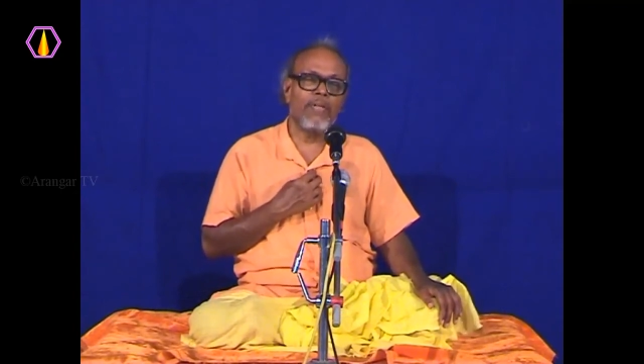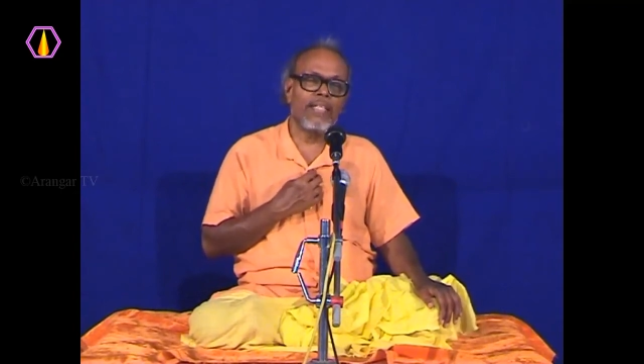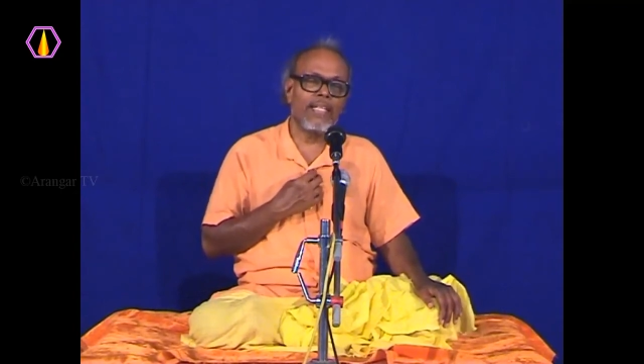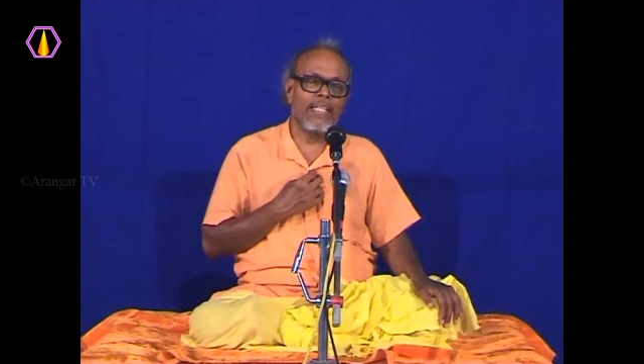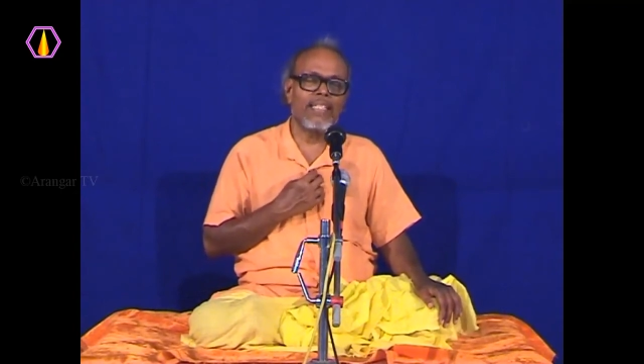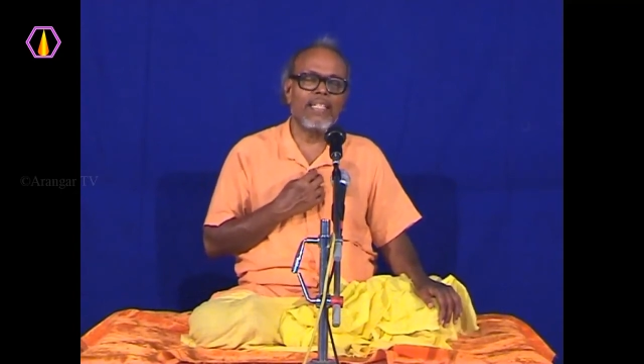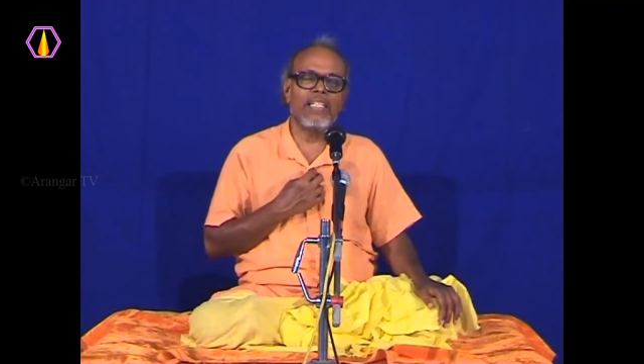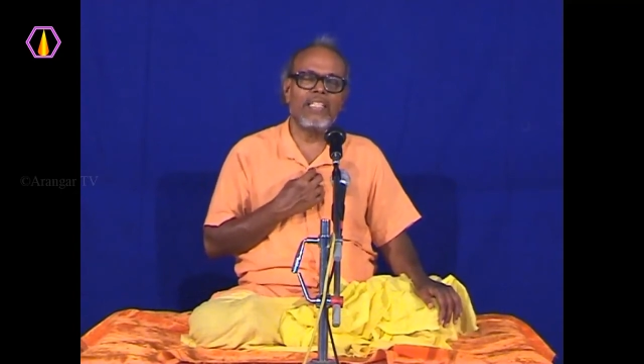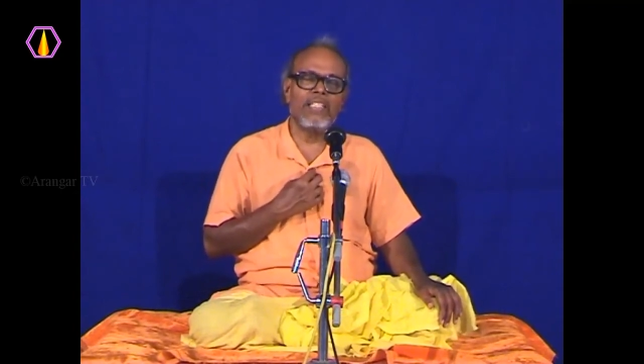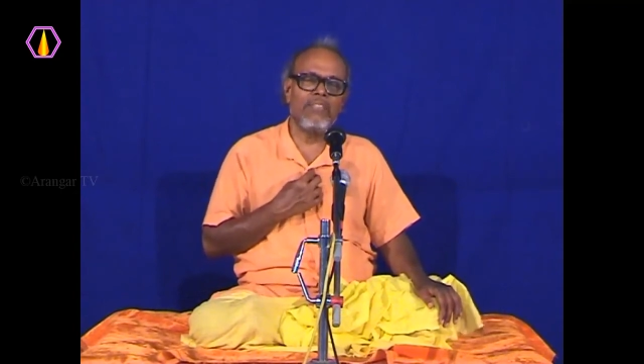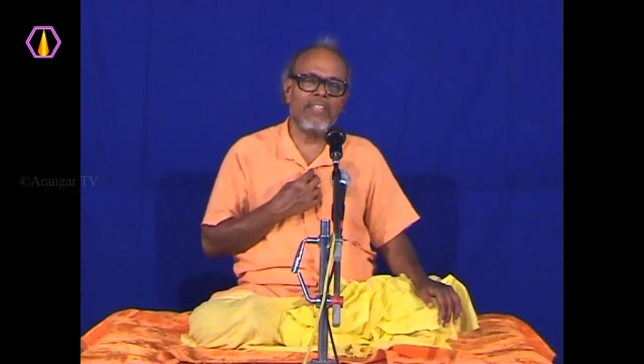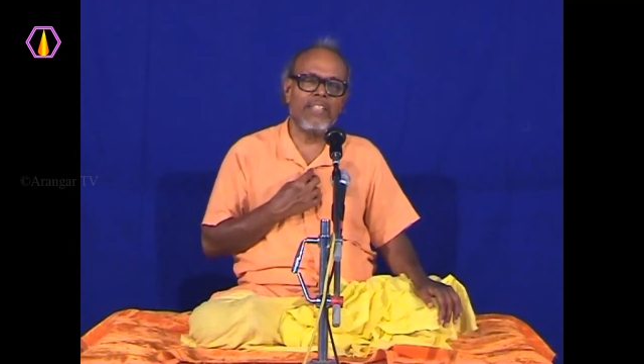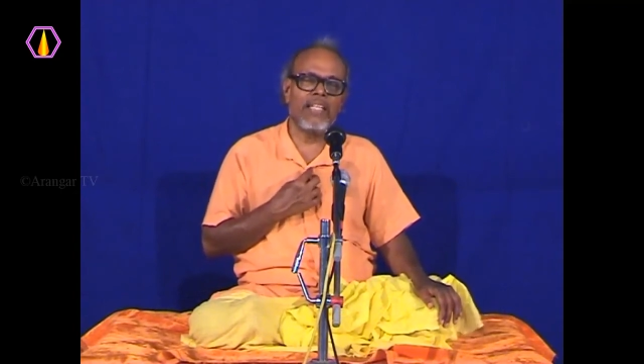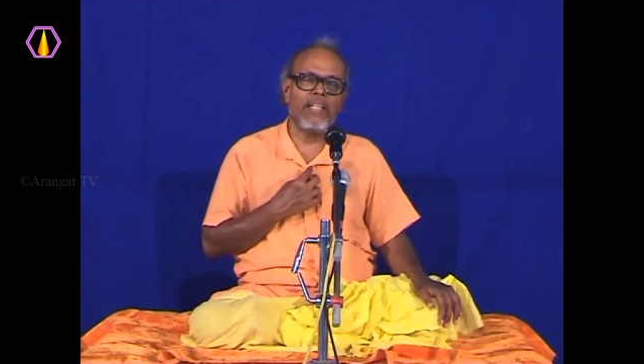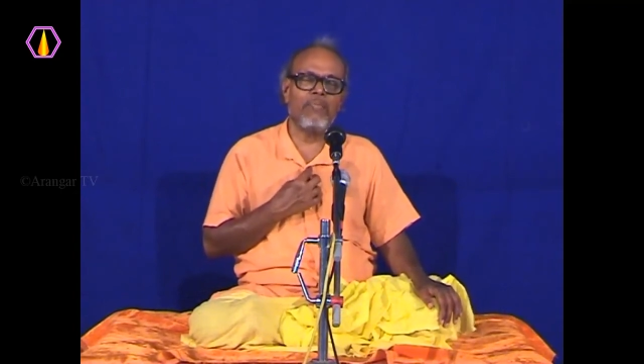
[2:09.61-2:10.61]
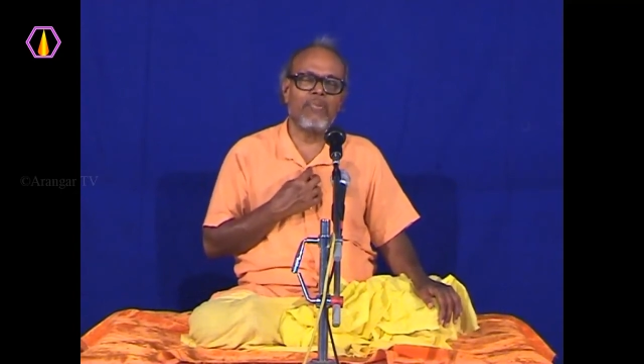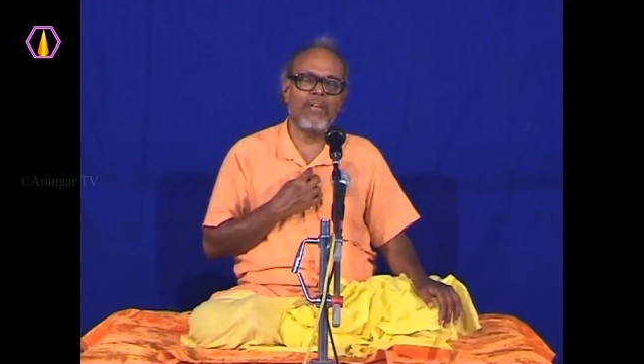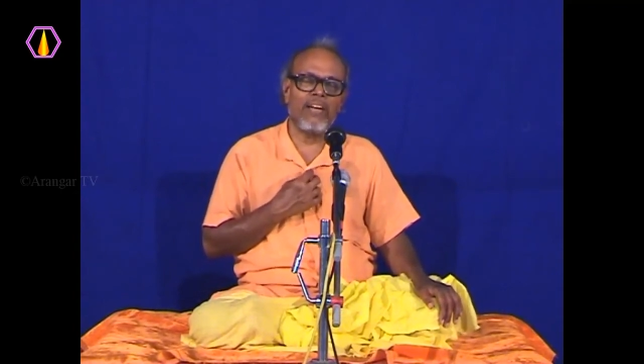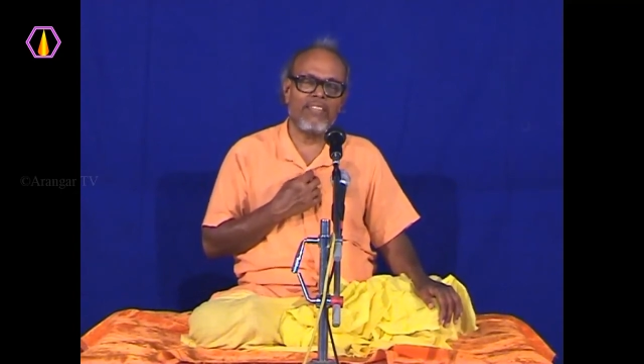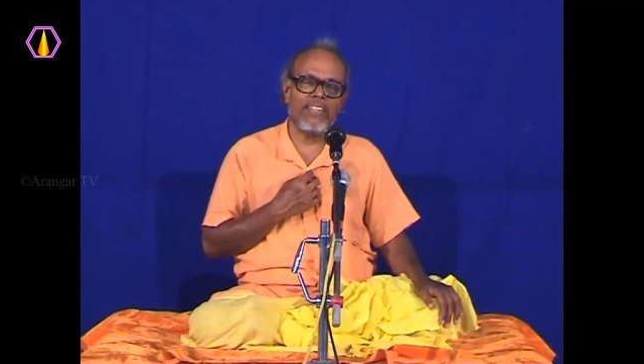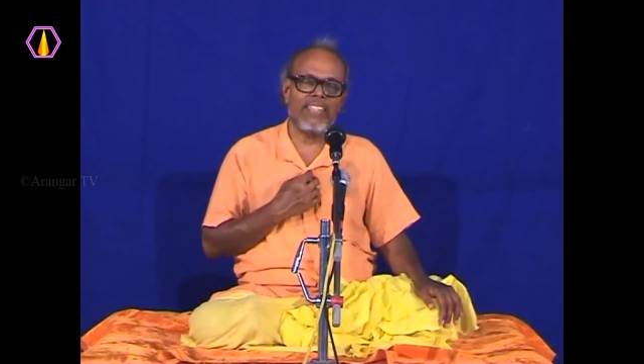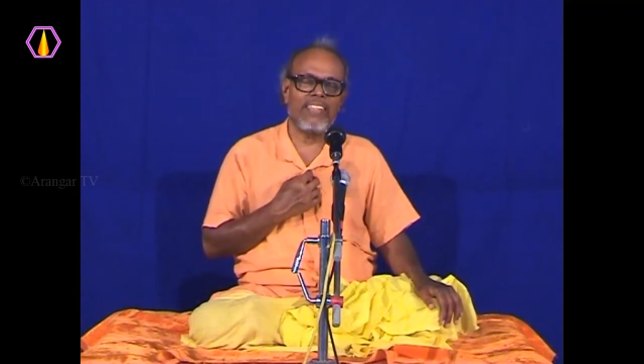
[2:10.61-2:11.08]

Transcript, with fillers: பெண்களை கெடுத்து விட்டேன் பாவி